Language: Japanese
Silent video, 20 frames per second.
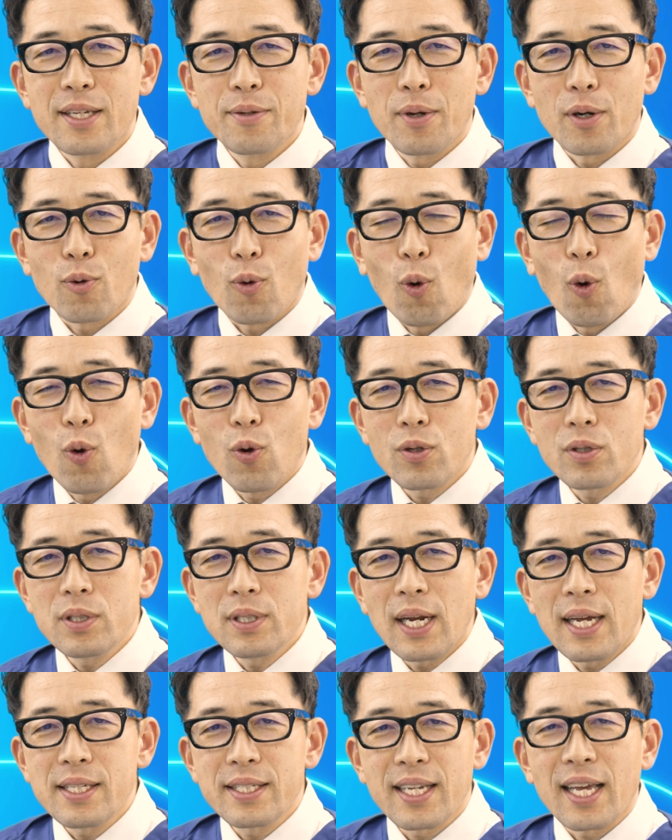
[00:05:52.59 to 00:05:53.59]
ゆる航
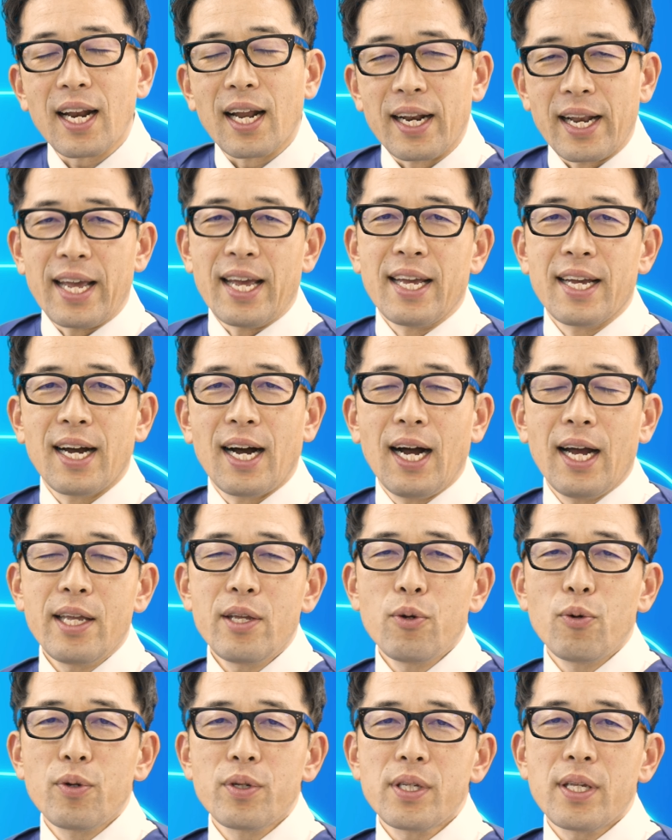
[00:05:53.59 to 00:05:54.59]
空内スキャナーね
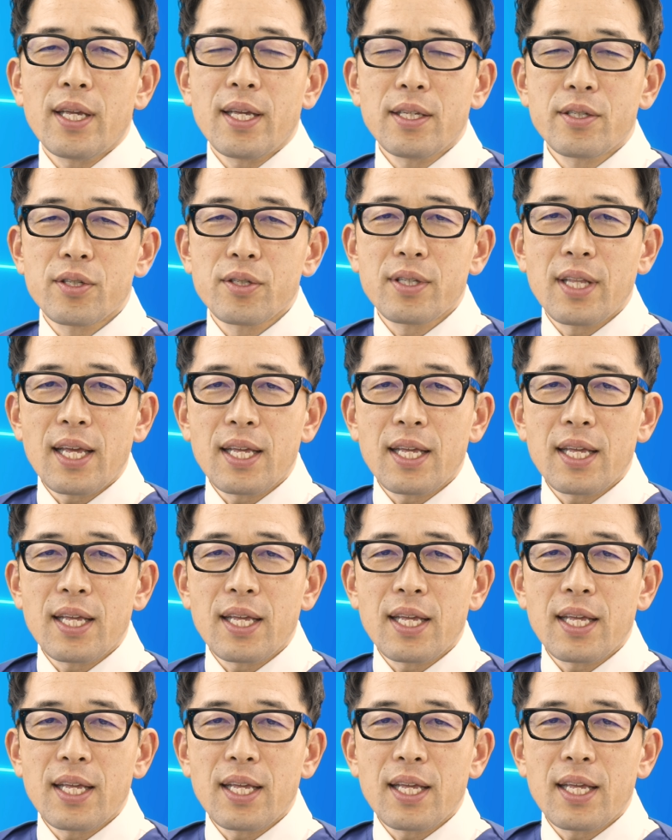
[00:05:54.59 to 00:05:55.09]
iOS